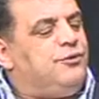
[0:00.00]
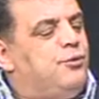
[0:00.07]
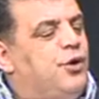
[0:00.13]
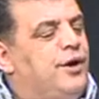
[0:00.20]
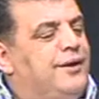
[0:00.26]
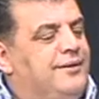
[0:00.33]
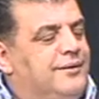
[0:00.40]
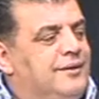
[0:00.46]

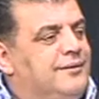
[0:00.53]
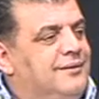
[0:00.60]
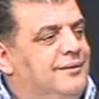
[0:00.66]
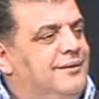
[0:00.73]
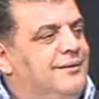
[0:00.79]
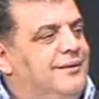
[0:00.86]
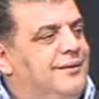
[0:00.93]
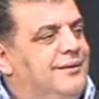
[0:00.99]
معين
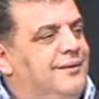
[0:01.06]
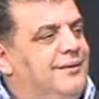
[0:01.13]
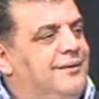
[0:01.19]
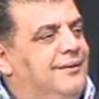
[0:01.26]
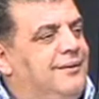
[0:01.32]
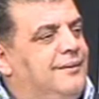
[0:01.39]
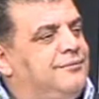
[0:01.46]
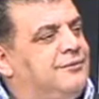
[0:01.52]

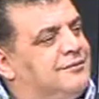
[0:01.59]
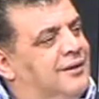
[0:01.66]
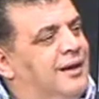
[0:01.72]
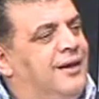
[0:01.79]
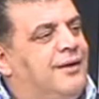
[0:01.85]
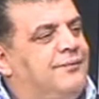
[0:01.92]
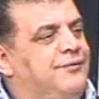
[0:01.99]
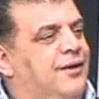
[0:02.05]

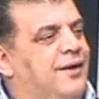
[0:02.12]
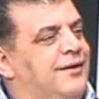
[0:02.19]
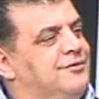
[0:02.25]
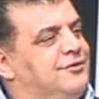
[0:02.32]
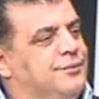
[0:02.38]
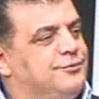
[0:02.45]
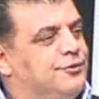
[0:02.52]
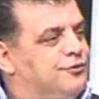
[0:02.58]
بتطلع فيها
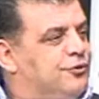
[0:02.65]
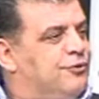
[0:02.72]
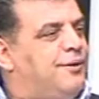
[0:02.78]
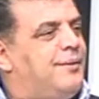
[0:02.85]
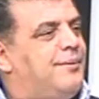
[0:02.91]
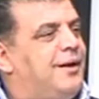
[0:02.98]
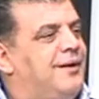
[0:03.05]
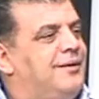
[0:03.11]
انت
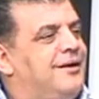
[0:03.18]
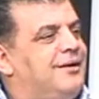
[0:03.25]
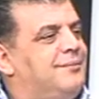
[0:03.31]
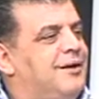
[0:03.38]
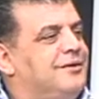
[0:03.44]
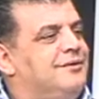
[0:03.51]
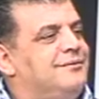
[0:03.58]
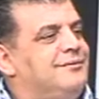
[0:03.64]
بترسمها بعقلك
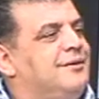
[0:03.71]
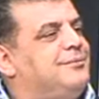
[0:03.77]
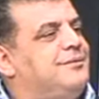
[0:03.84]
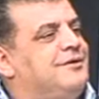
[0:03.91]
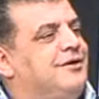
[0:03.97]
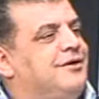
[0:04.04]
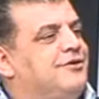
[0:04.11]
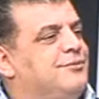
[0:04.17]
بعدين انت
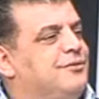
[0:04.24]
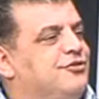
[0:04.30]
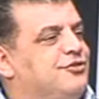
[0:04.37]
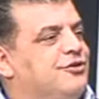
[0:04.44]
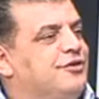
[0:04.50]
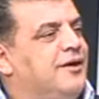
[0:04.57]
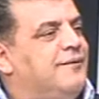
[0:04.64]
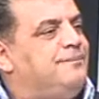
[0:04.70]
بتقدر
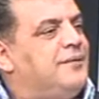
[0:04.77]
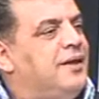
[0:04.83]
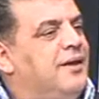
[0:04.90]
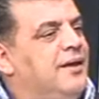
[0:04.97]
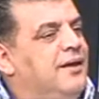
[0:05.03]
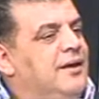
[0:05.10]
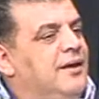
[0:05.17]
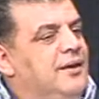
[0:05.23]
تمشطها
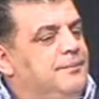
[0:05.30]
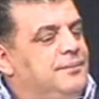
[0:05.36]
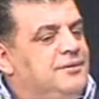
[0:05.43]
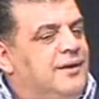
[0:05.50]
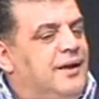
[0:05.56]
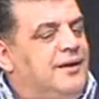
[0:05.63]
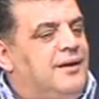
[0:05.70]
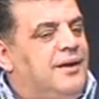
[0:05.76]

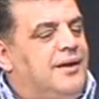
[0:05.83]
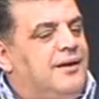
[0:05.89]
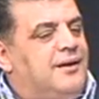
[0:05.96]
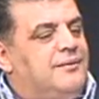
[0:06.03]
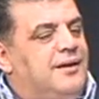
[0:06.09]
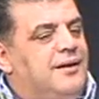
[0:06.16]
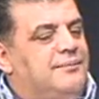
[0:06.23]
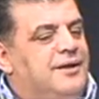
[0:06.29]
بتدخلها
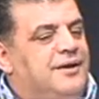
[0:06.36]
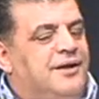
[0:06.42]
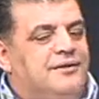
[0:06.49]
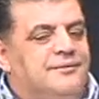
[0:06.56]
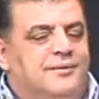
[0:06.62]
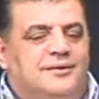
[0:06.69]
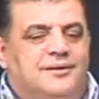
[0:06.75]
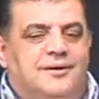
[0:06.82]

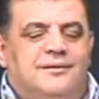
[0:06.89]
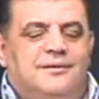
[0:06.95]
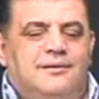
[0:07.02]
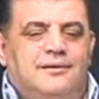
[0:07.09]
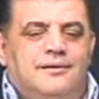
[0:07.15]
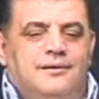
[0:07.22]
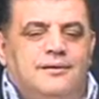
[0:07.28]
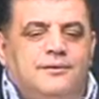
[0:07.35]
للبنات
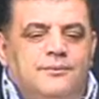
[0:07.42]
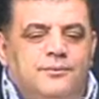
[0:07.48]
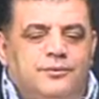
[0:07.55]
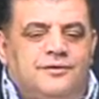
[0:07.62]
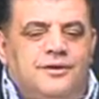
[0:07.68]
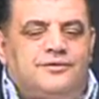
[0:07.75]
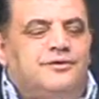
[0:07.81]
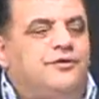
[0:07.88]
مثلا
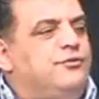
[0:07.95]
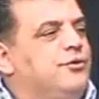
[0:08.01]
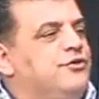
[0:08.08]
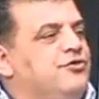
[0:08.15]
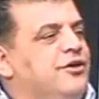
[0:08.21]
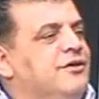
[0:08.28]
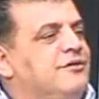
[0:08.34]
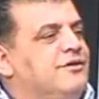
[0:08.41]
تنظيف
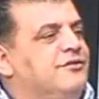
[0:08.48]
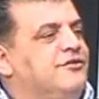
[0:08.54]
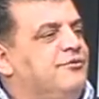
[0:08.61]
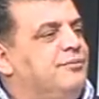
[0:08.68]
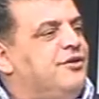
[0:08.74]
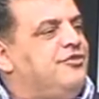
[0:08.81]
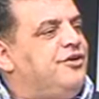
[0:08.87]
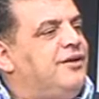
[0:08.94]
وجه تنظيف
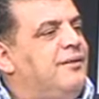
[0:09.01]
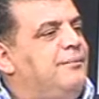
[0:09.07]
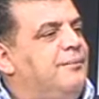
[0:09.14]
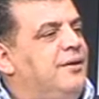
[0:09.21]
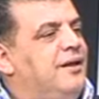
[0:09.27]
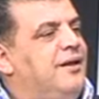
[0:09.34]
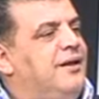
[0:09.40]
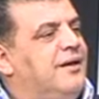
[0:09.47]
بشره
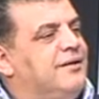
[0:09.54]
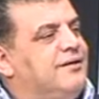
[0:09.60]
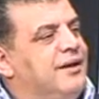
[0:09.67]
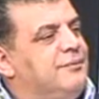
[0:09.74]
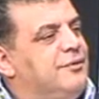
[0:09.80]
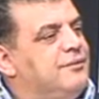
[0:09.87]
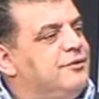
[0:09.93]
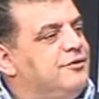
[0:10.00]
بيلينج هذا
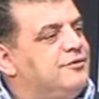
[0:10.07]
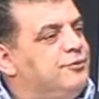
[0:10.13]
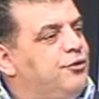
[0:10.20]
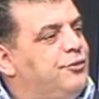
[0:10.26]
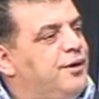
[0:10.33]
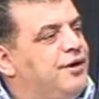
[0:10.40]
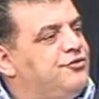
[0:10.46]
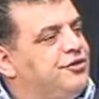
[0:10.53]
قبل
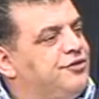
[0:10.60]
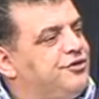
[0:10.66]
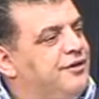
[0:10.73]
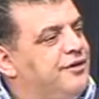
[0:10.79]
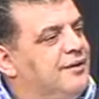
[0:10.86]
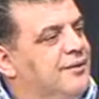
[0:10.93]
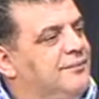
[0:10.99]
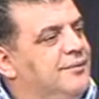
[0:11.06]
باسبوع ب 10
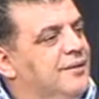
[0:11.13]
ايام